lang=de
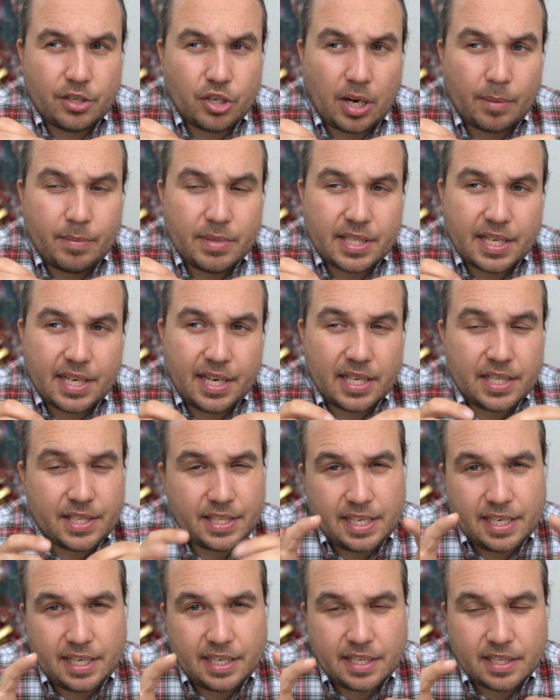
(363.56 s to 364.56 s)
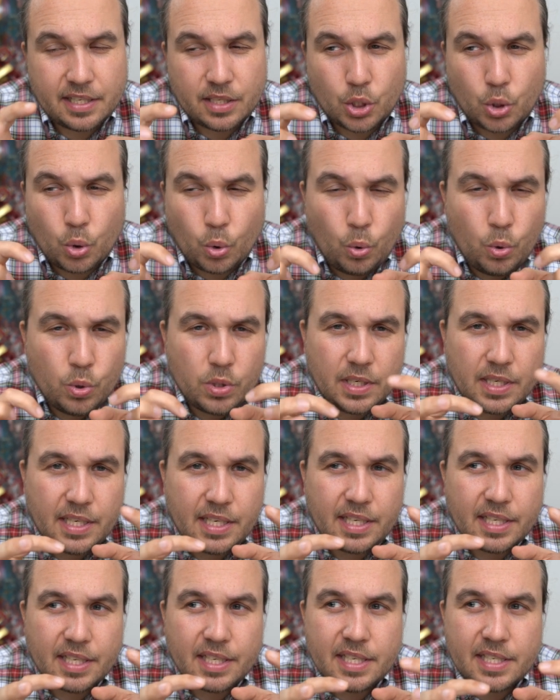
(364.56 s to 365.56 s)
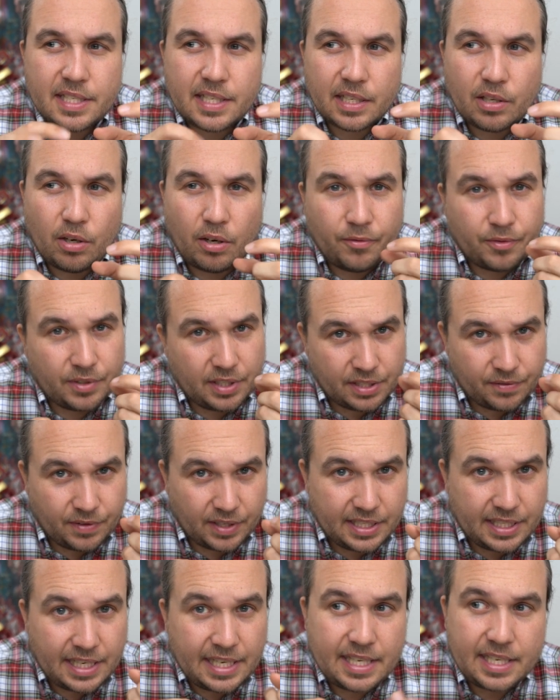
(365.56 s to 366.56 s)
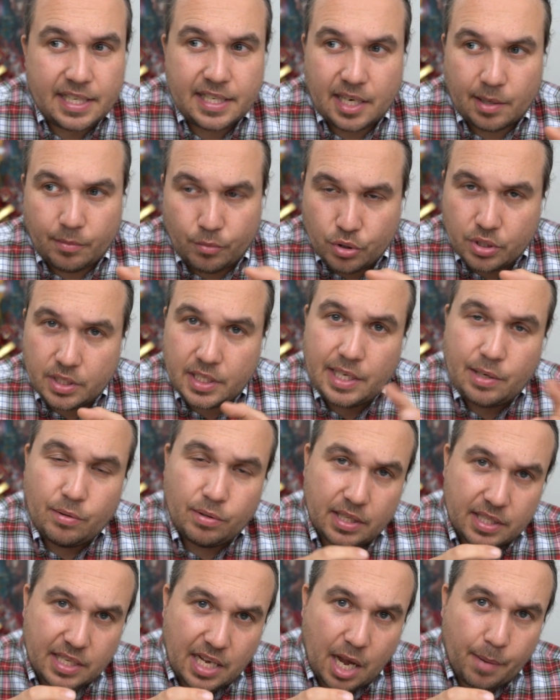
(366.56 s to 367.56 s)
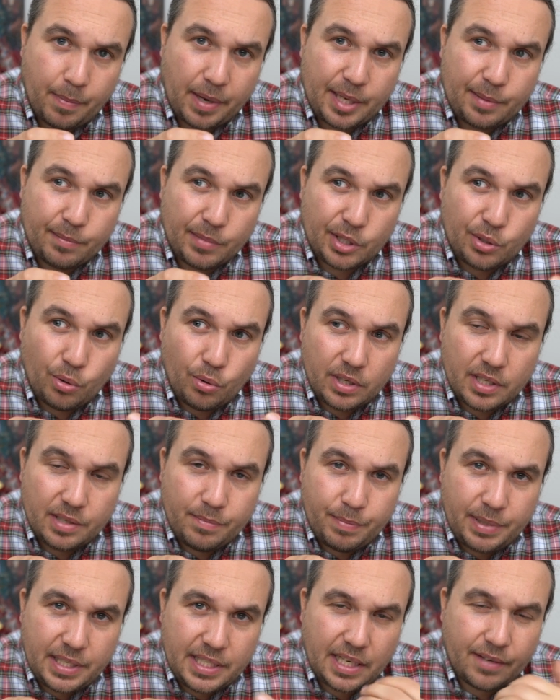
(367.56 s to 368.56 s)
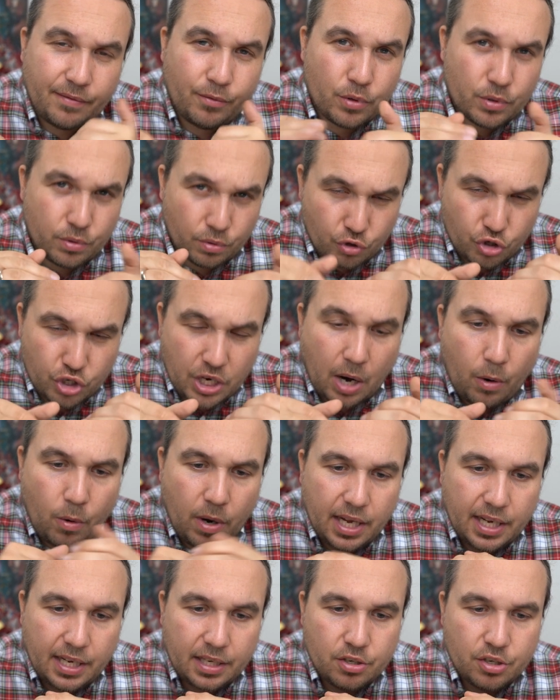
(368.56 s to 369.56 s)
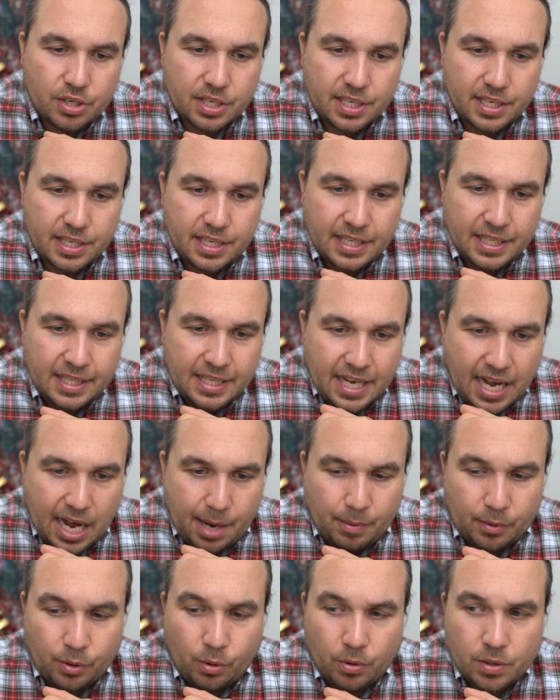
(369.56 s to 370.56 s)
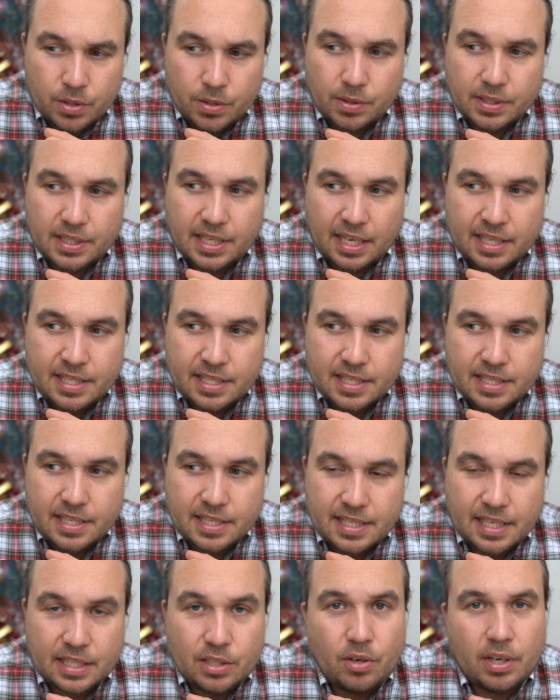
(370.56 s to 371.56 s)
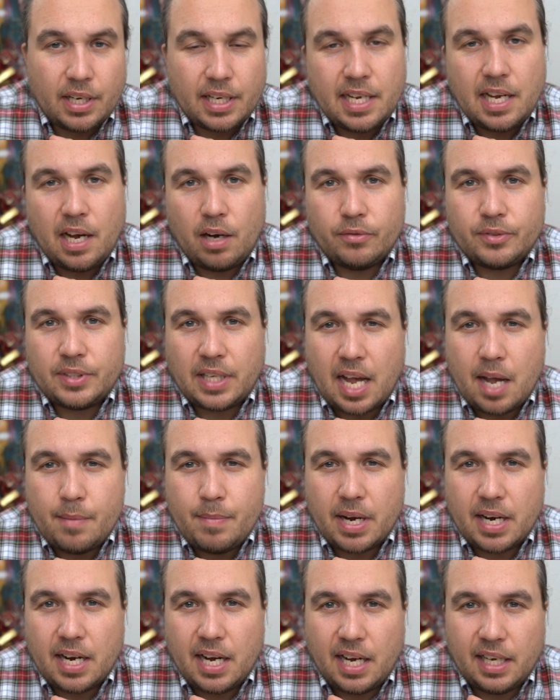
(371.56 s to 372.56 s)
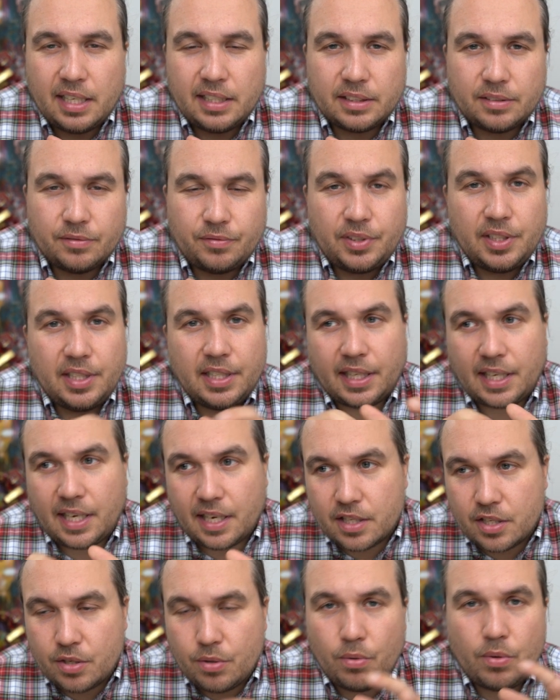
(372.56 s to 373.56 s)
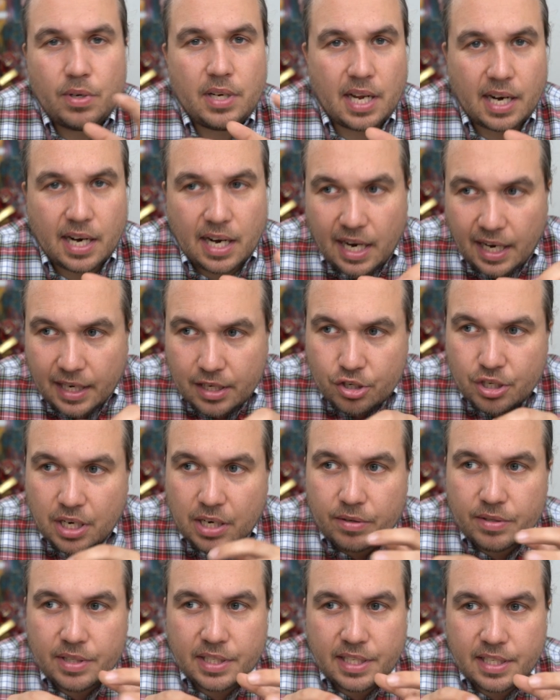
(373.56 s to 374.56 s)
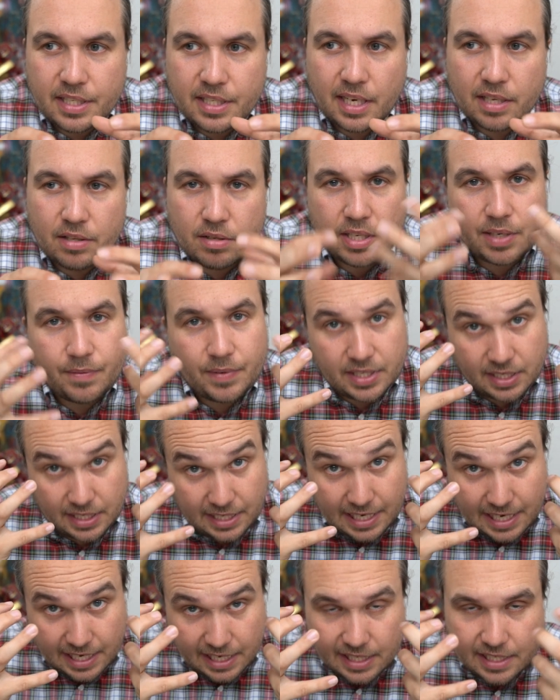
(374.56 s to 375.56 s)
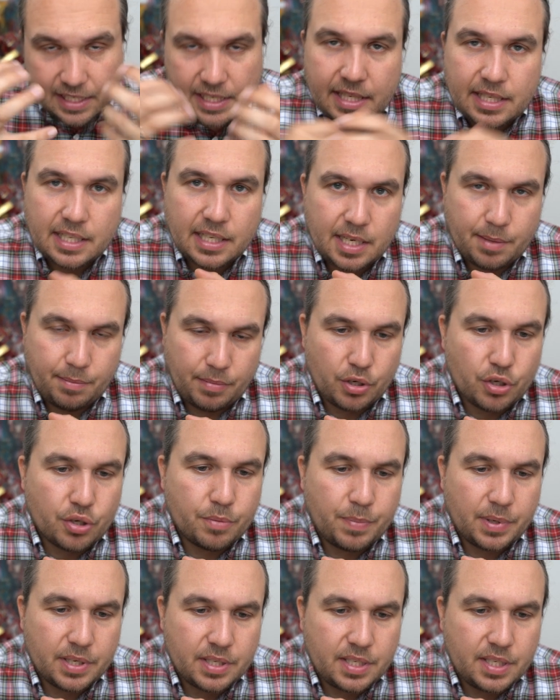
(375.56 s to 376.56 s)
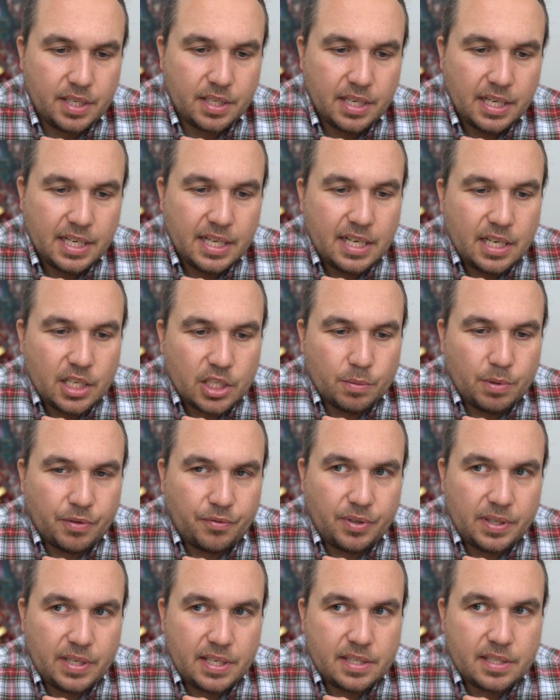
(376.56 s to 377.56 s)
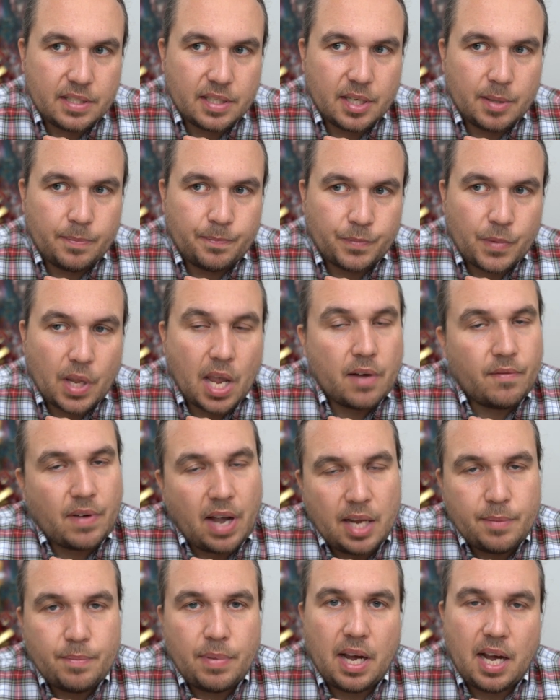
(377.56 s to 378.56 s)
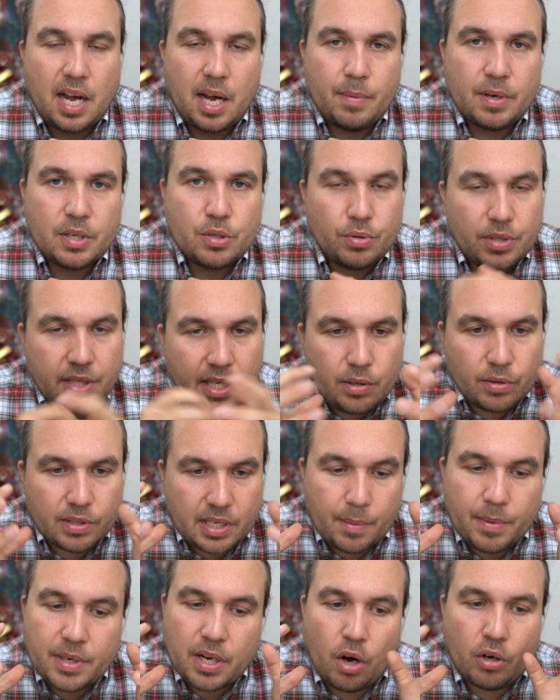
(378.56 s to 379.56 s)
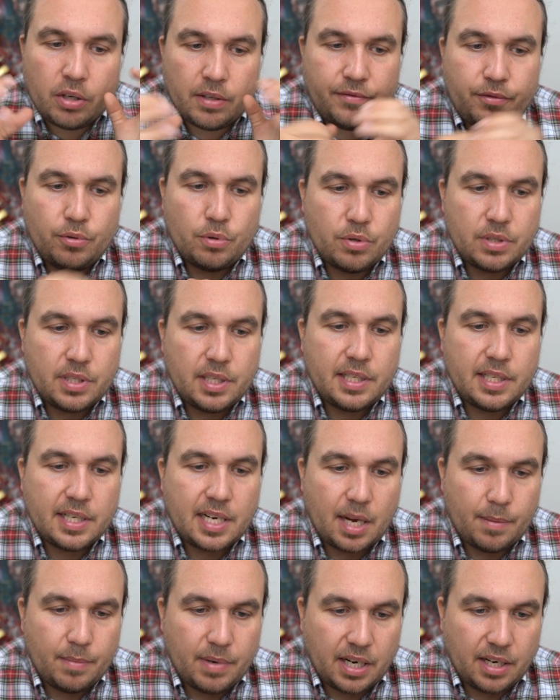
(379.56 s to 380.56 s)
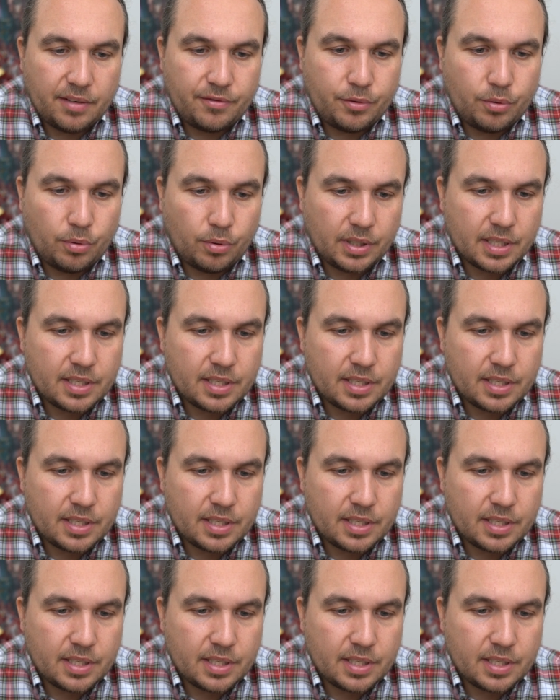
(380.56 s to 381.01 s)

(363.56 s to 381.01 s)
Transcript: Jumpscares eher. Das Gruselige ist dann oft das Verdichten der Musik und das Arbeiten mit dunklem Bild Bildern, wo so ein Schauer entsteht. Aber im Großen und Ganzen ist es dann doch eher auf Drama gehalten. Viele Reaktionen, lange Einstellungen, sich die Zeit zu nehmen, was in den Gesichtern der Menschen passiert. Somit finde ich es ähm, erwartbar, aber solide und damit auch eine fokussierte Kameraführung.